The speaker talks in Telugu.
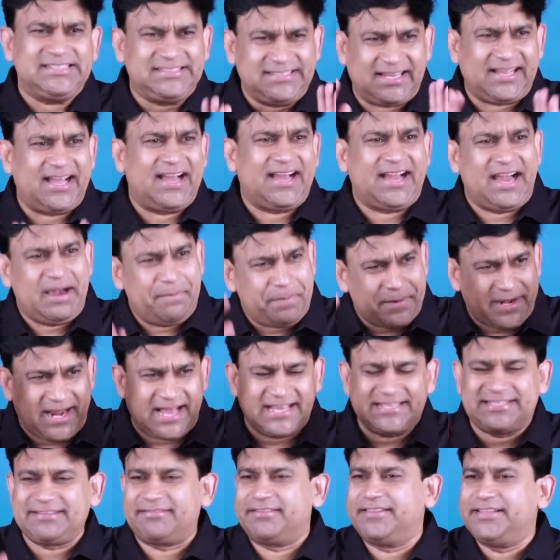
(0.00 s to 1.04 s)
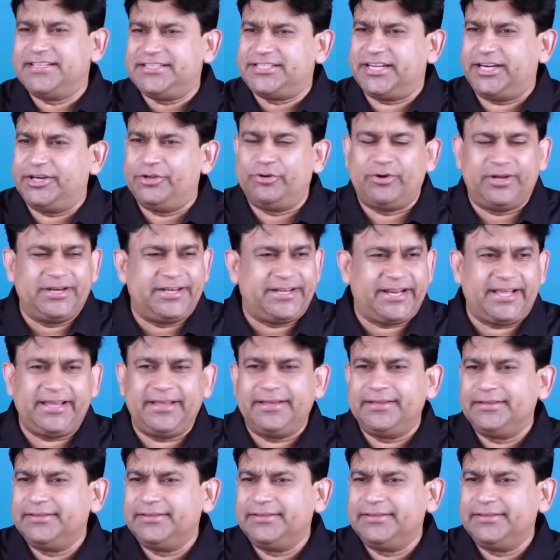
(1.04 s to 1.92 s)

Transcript: సంఘకాపరి ఆశీర్వదించాడు అంటే